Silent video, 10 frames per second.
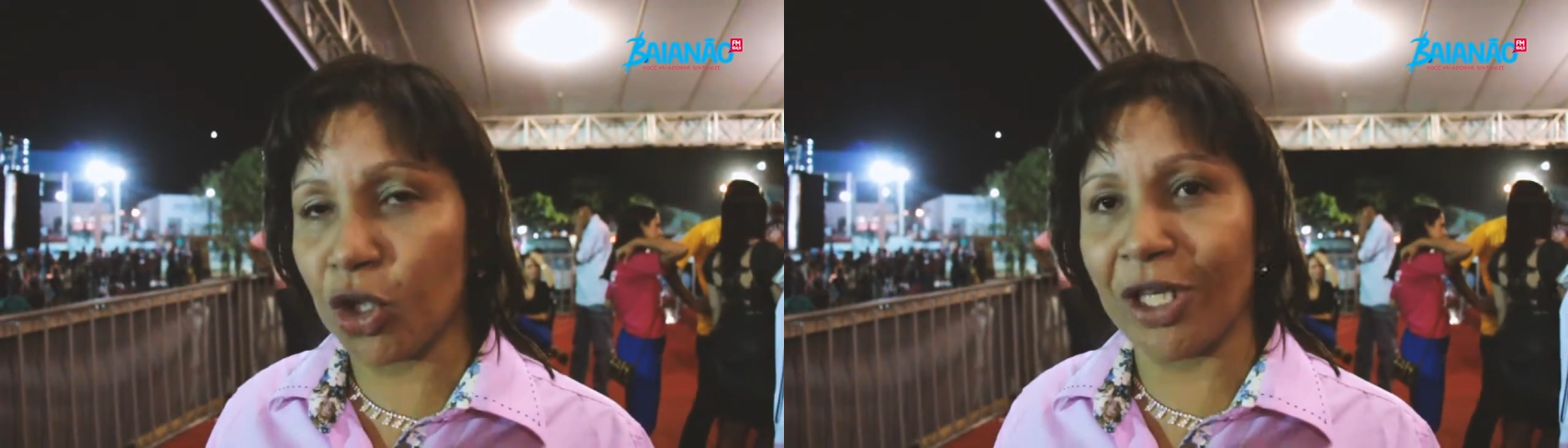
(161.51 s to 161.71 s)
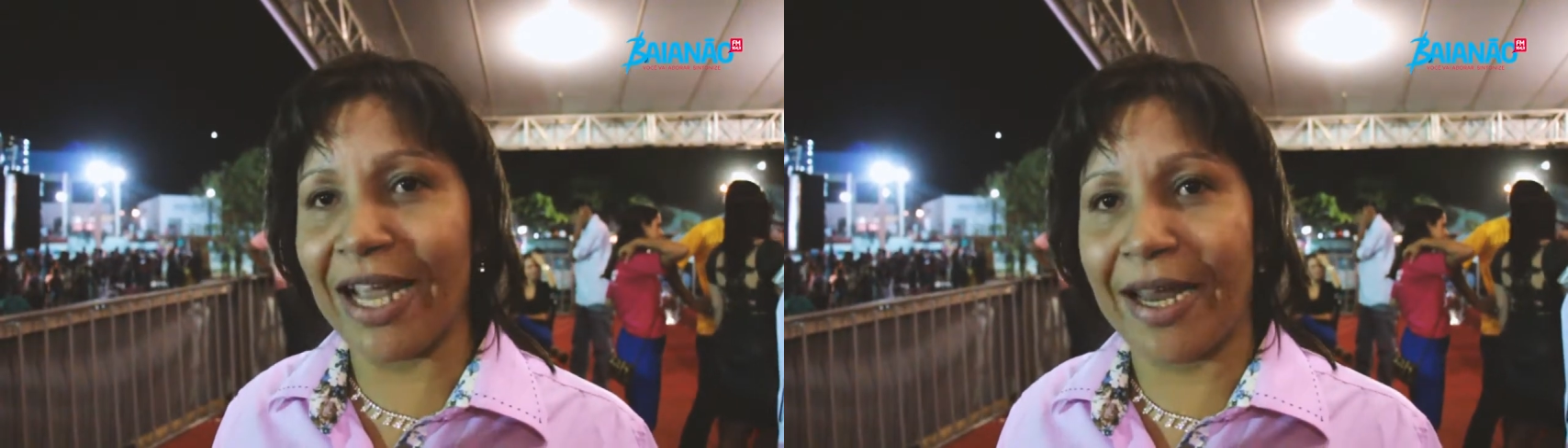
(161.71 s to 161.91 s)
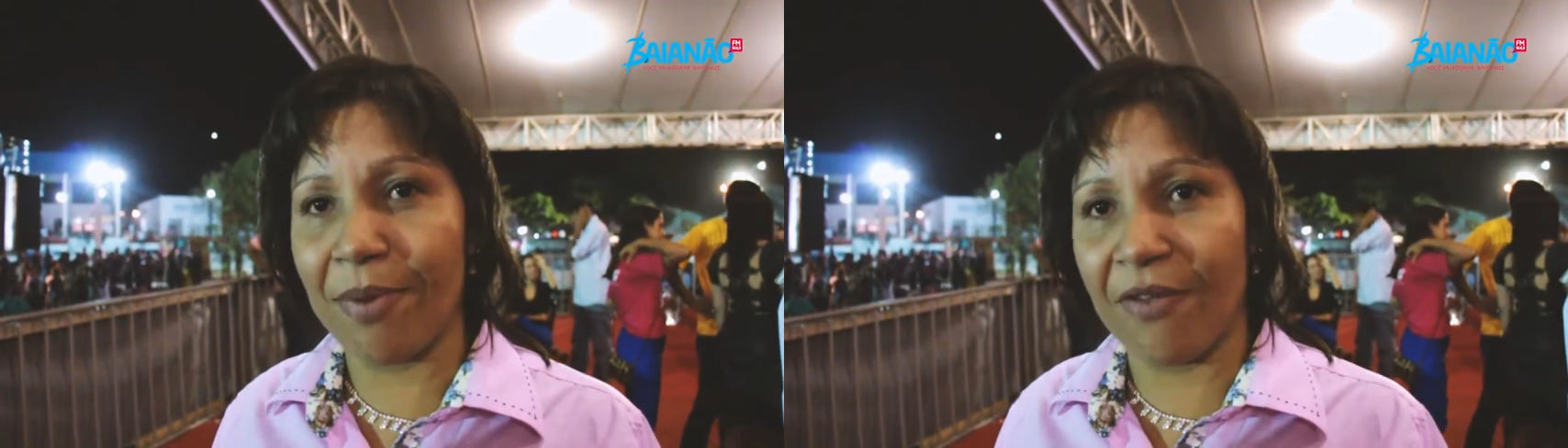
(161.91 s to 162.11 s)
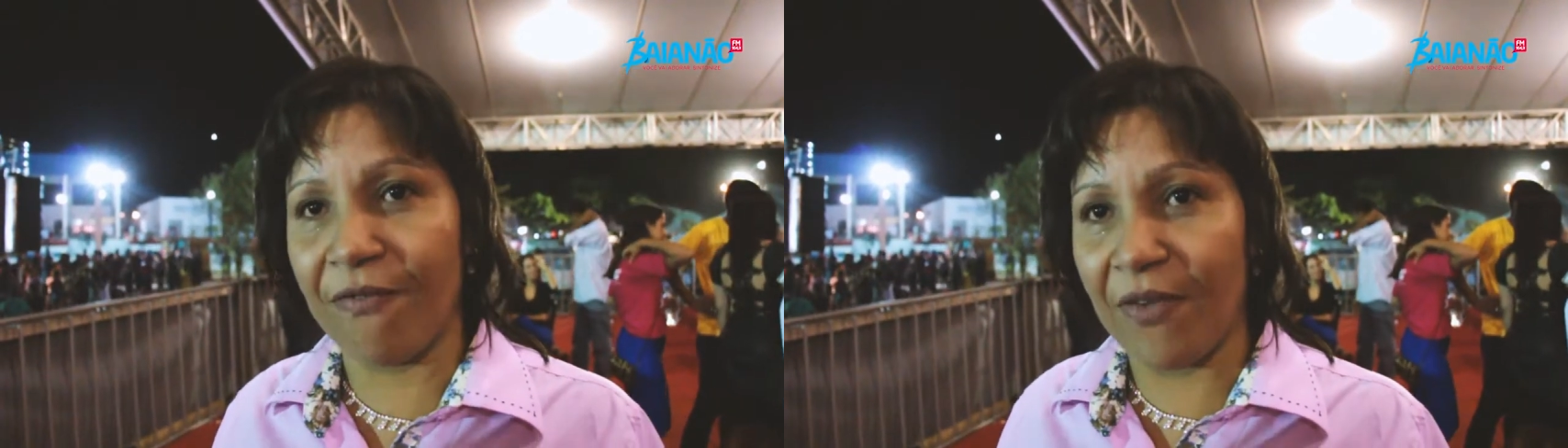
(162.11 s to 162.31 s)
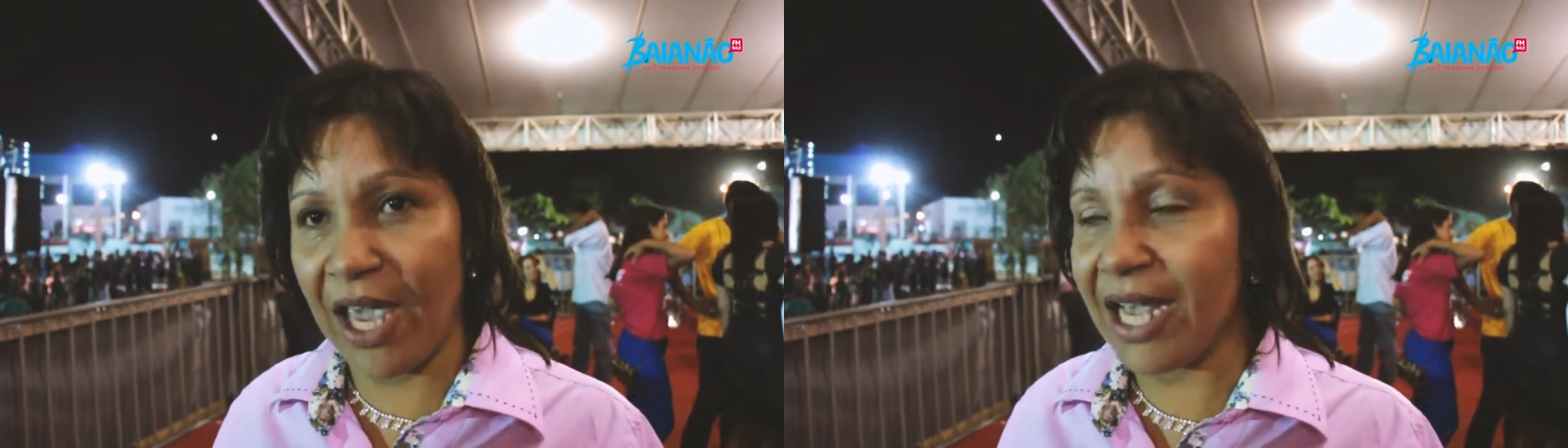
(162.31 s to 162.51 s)
toda a equipe que
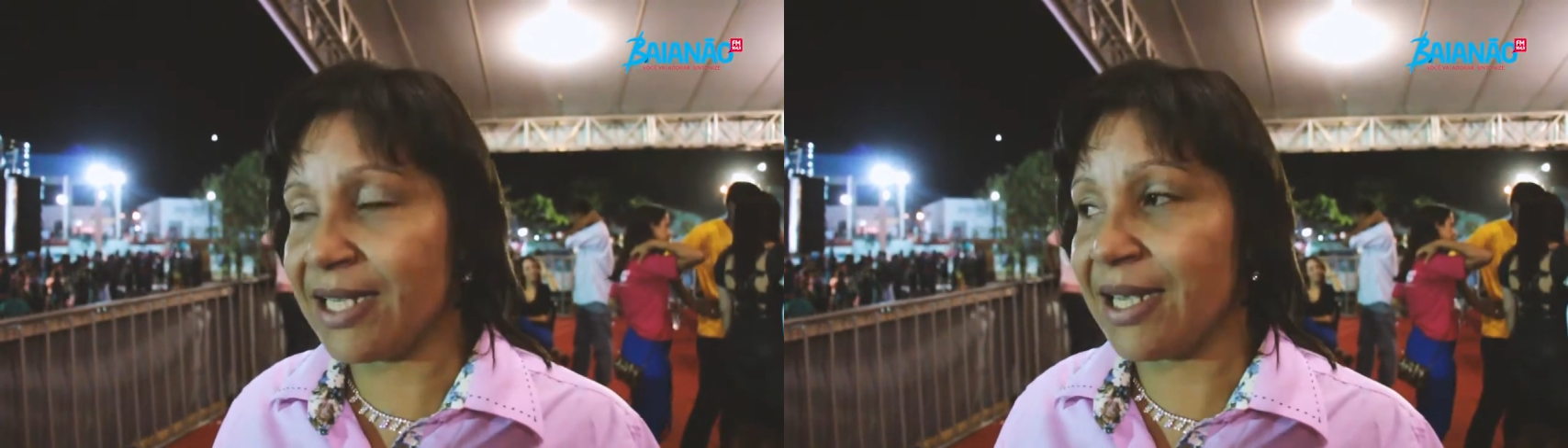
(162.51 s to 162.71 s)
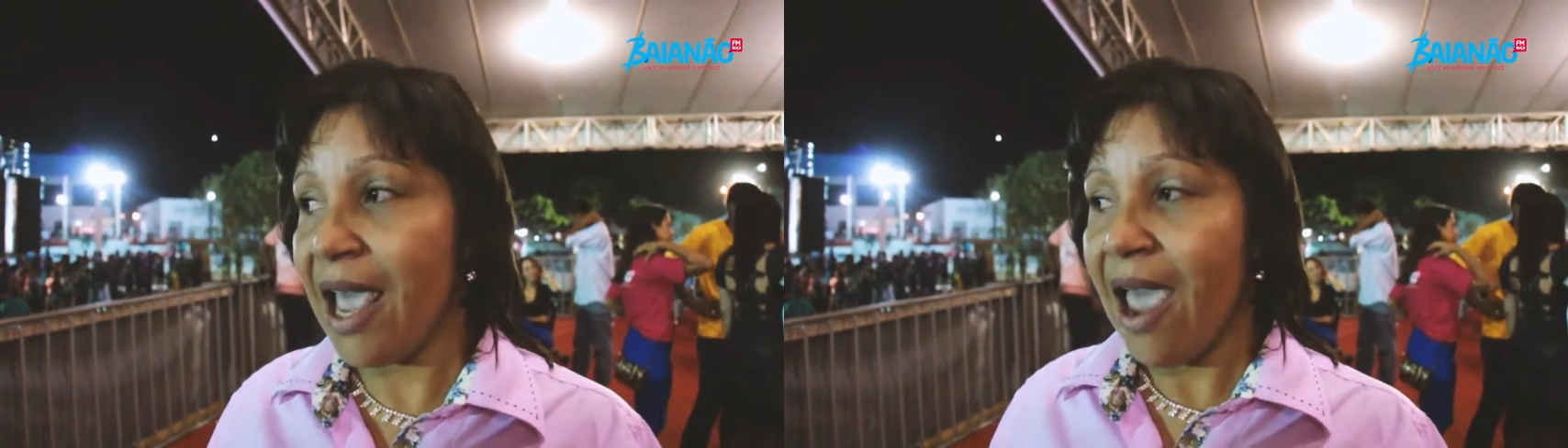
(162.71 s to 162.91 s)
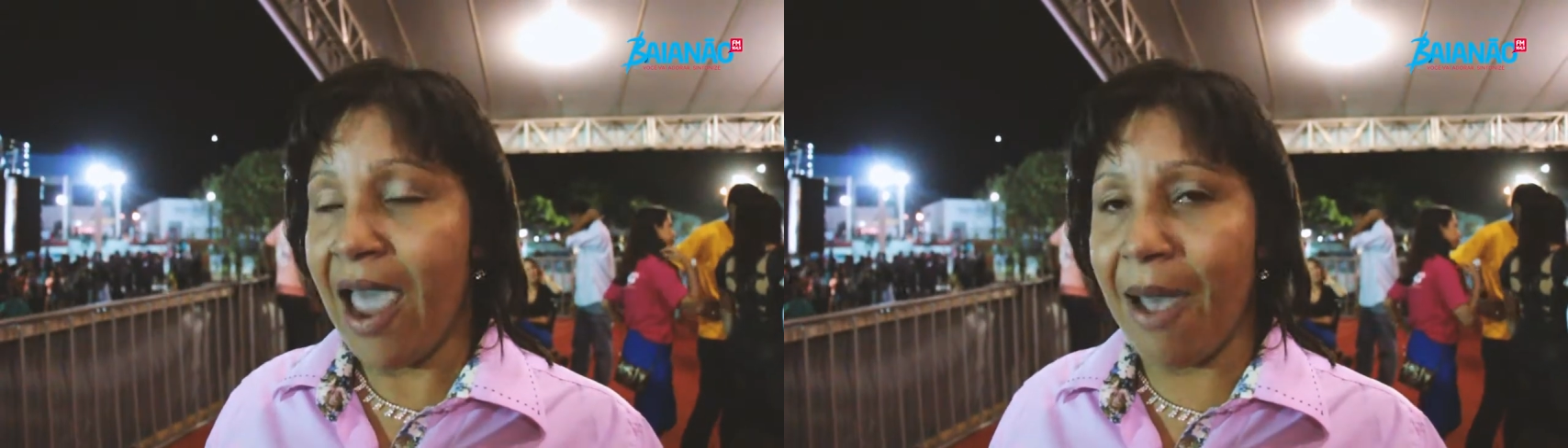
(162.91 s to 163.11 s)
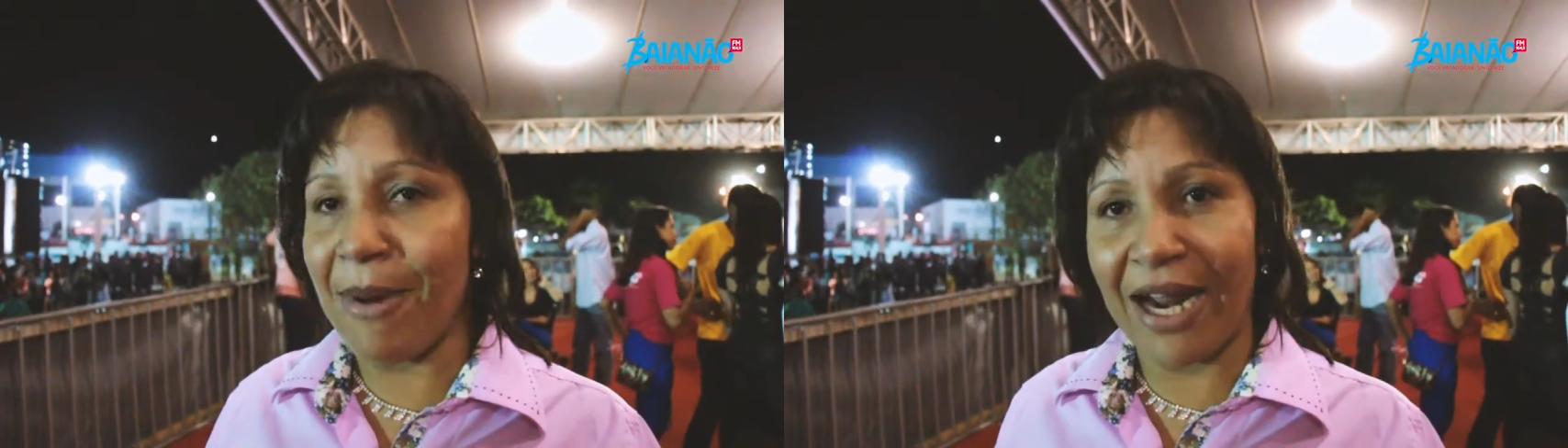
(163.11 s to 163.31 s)
fez é,